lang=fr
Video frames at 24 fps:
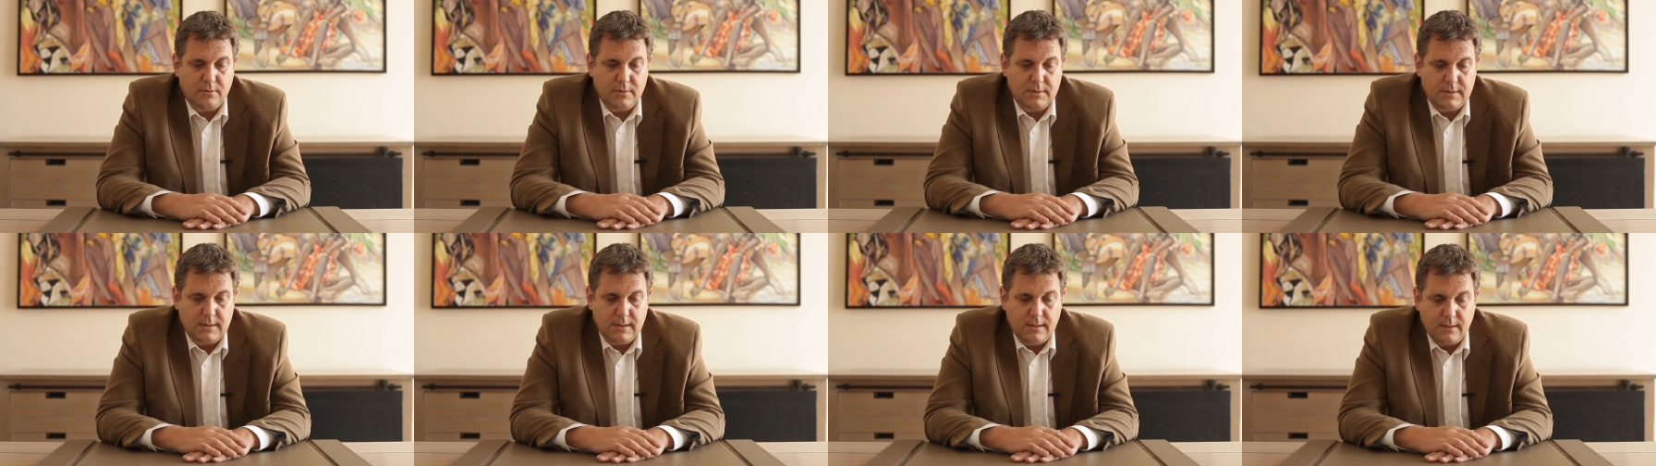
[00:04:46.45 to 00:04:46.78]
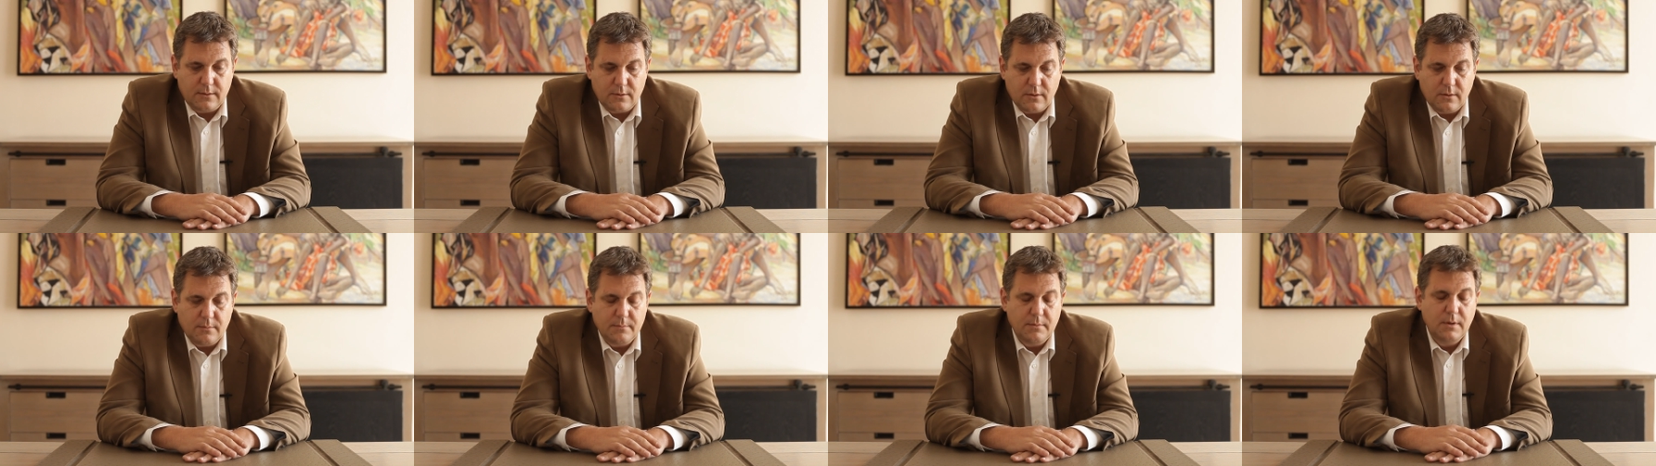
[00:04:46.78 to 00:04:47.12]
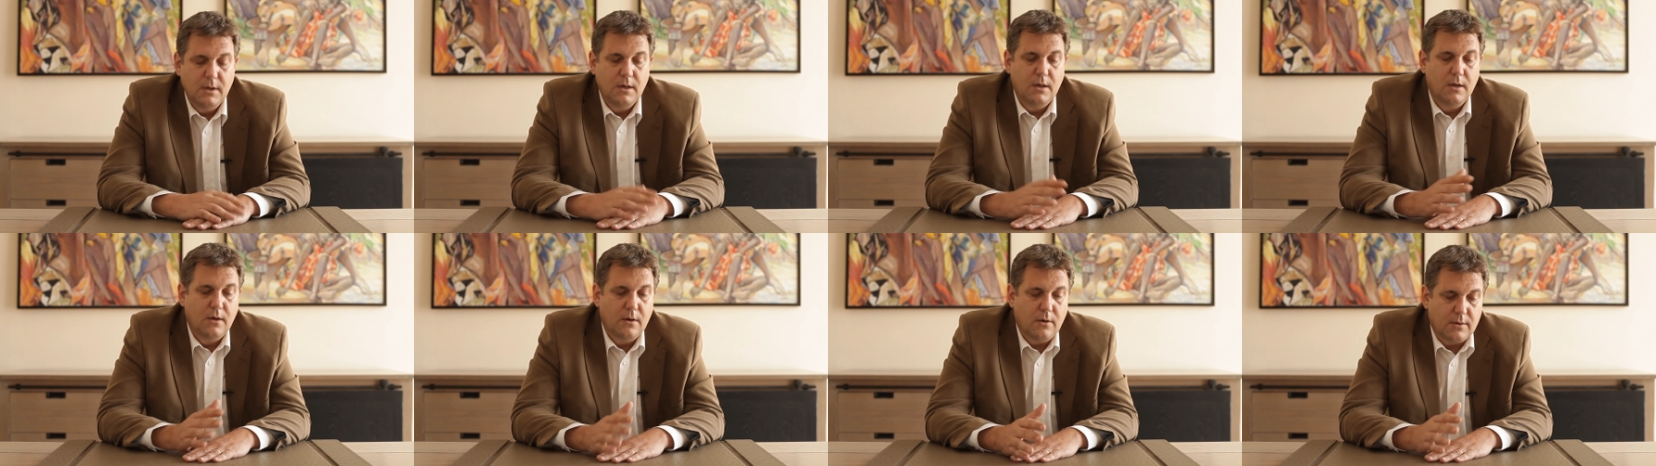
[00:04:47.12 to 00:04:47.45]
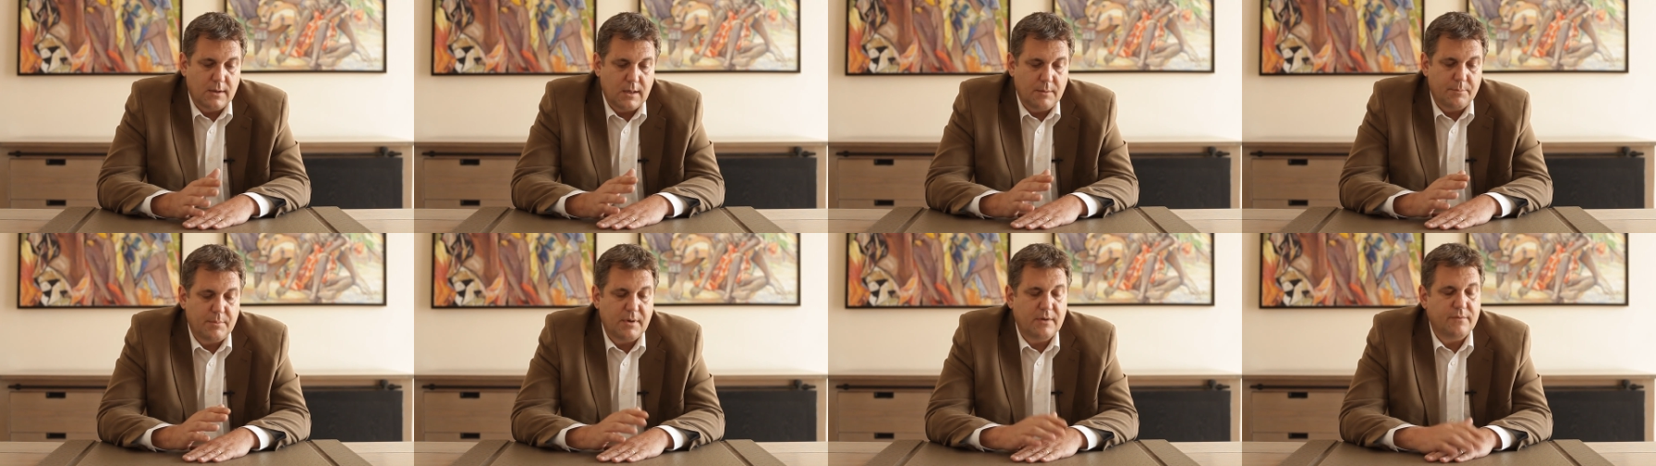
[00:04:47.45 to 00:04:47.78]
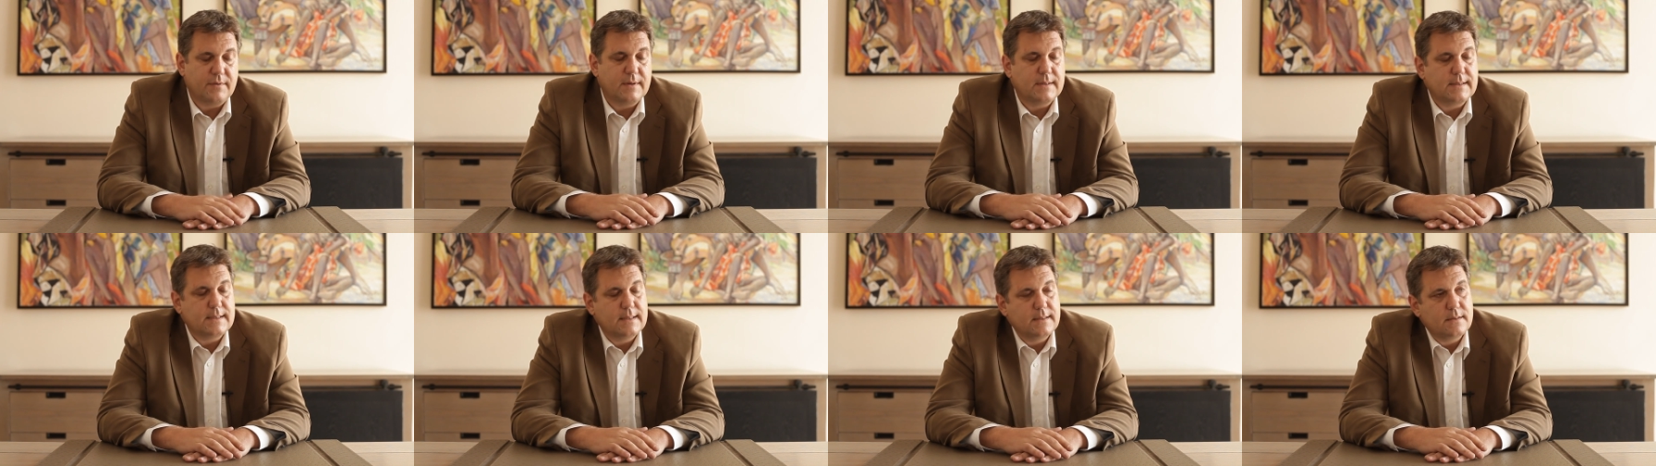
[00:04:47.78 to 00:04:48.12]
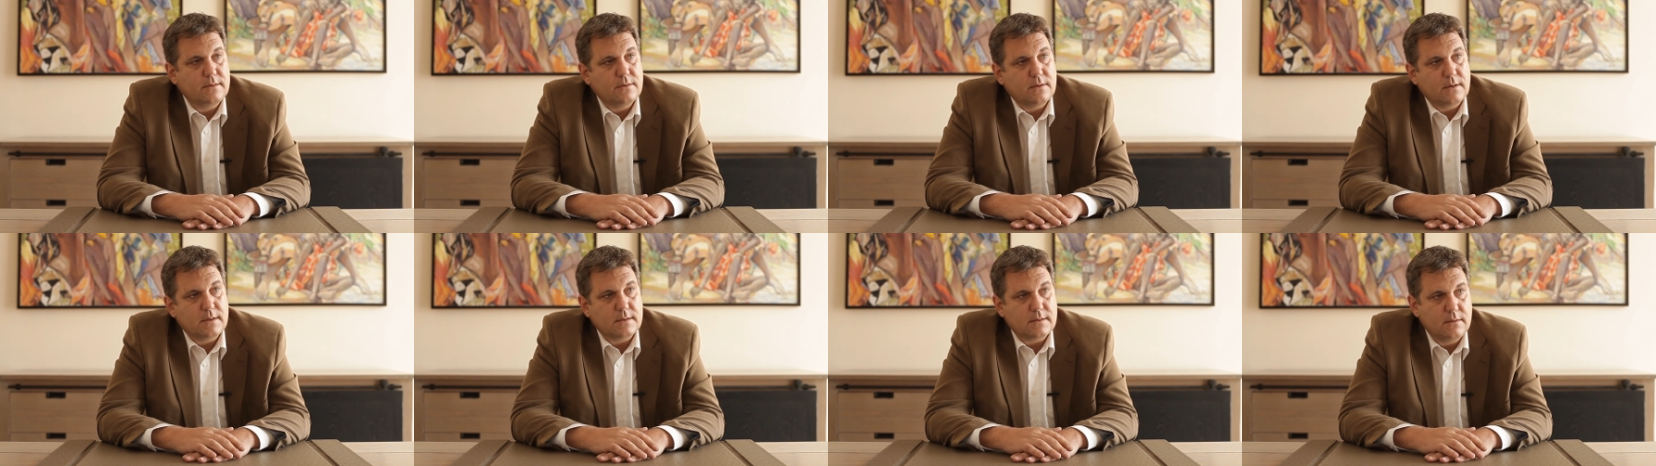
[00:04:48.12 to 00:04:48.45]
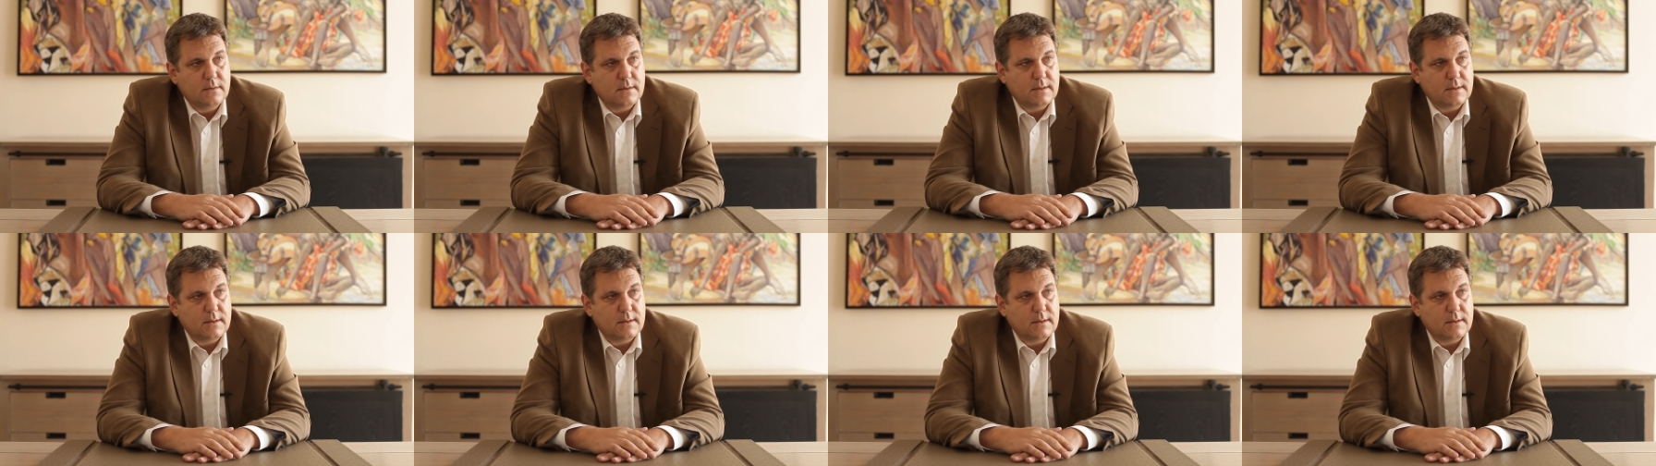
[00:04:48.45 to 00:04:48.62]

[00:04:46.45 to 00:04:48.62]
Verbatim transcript: télécom. On n'est pas fixé sur un seul